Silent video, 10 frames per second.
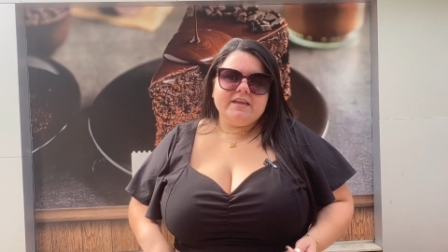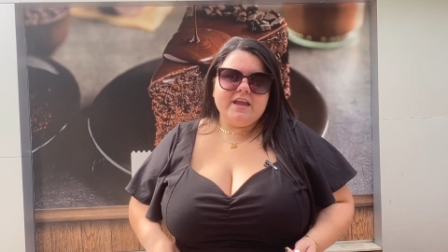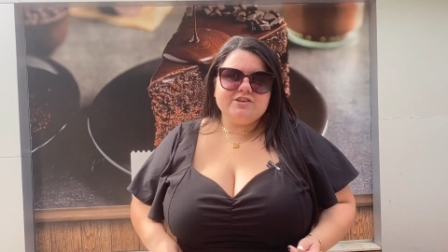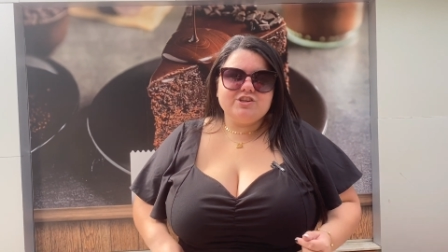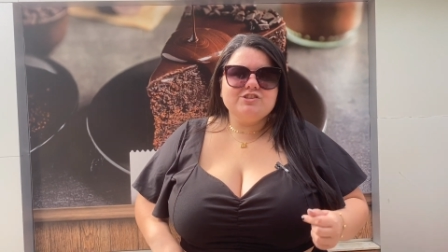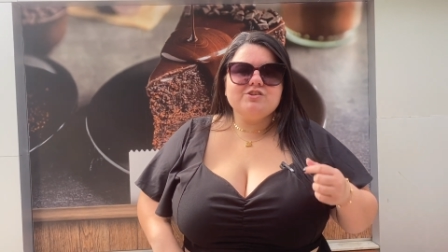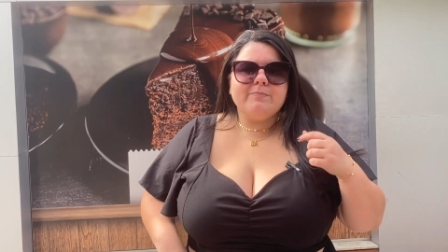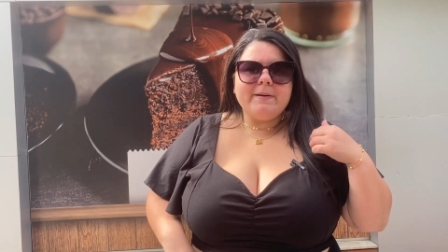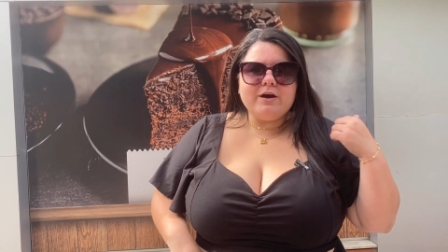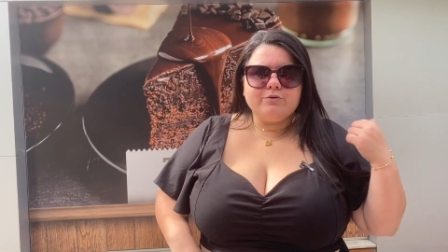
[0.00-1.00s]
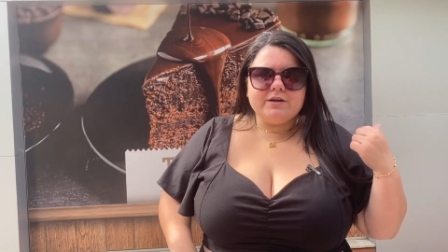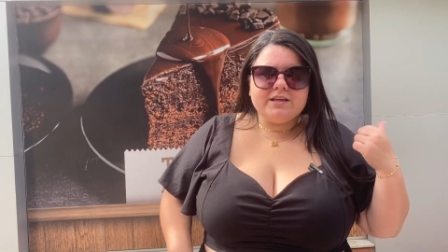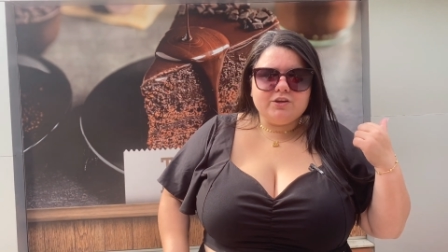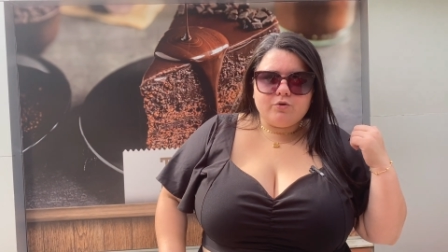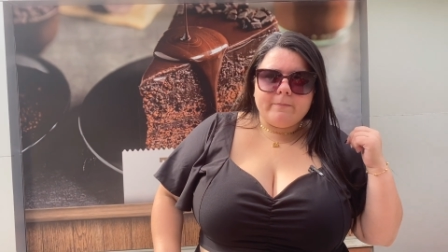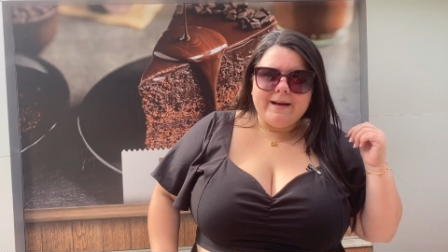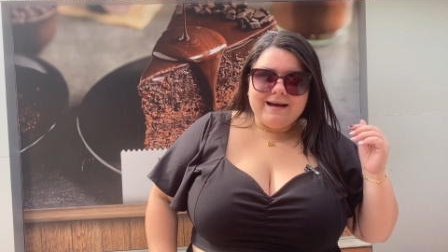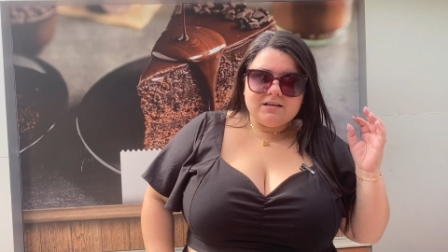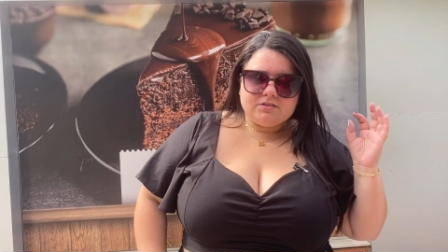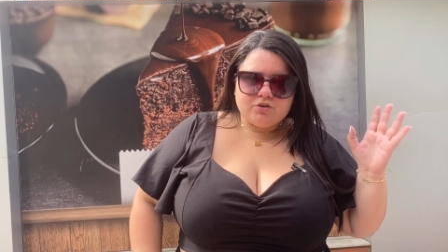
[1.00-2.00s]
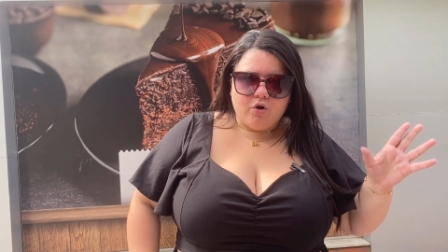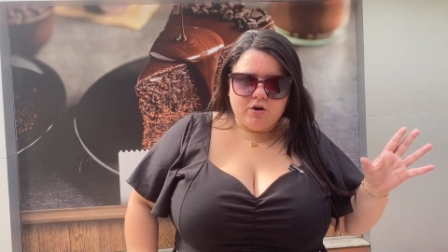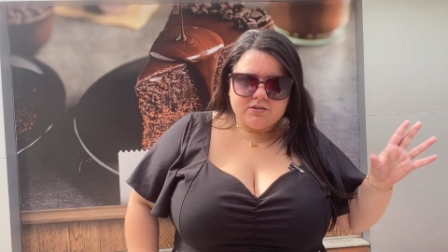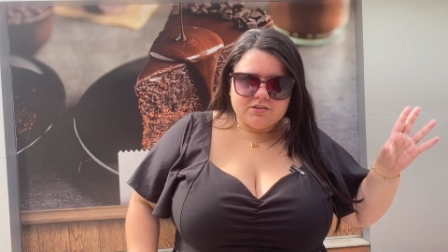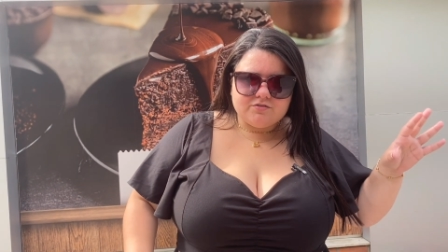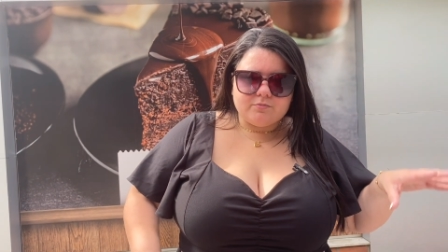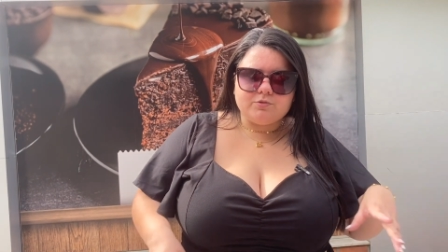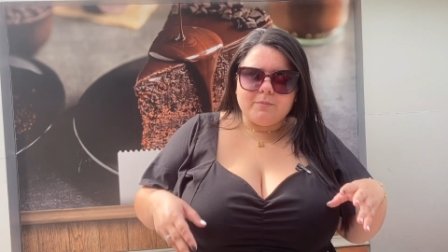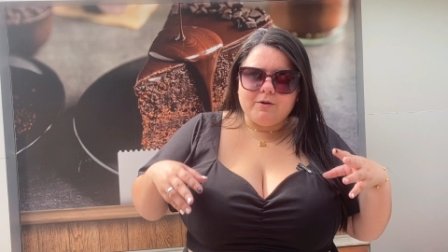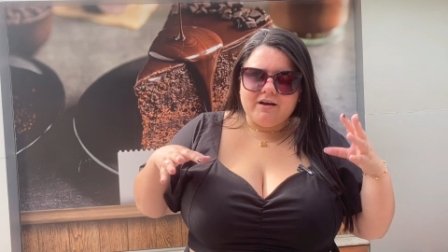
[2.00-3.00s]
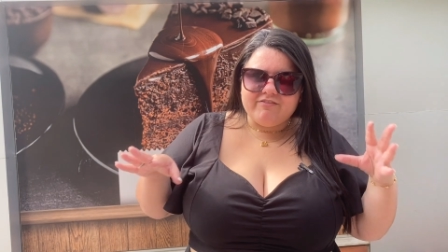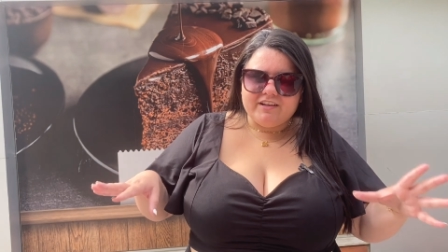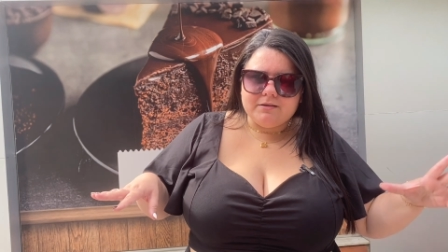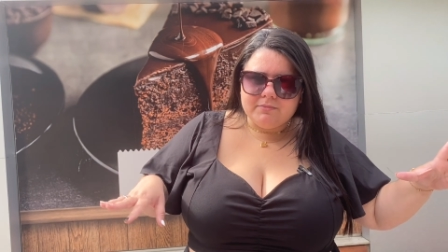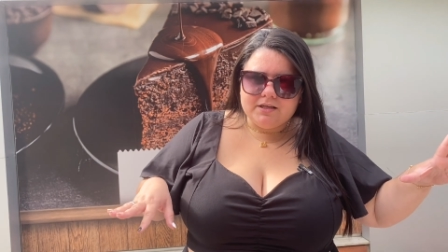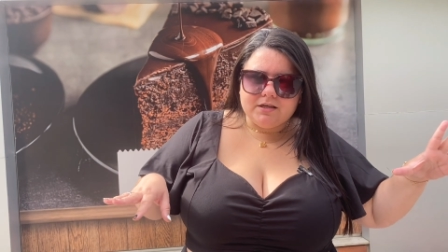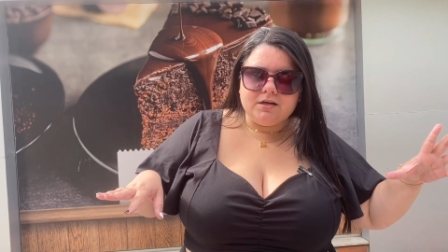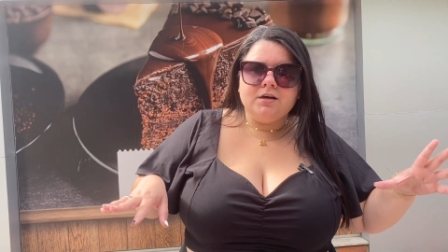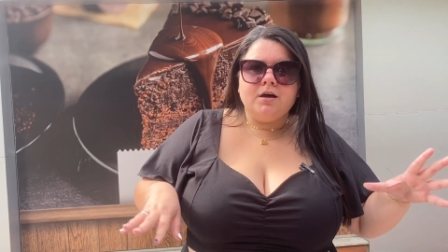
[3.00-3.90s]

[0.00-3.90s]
E a gente parou aqui no Mara Tortas, vamos tomar um café da manhã.